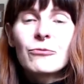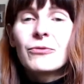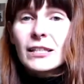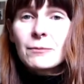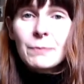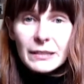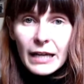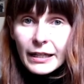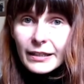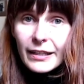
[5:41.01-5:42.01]
Więc
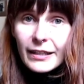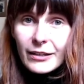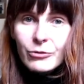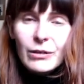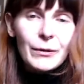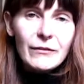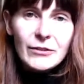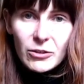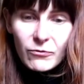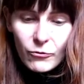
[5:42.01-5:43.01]
pytanie, które pojawia
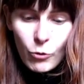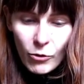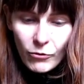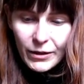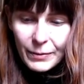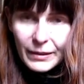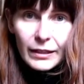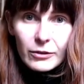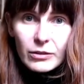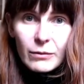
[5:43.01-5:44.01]
się w głowie,
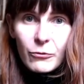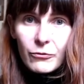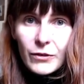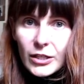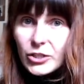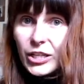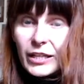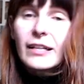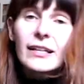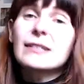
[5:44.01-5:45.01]
pytanie, które mówi, jeżeli
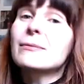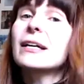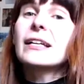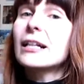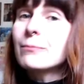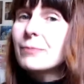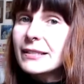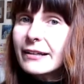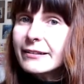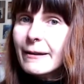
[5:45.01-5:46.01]
nie jestem genialnym
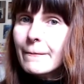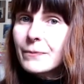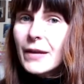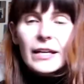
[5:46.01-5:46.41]
pisarzem,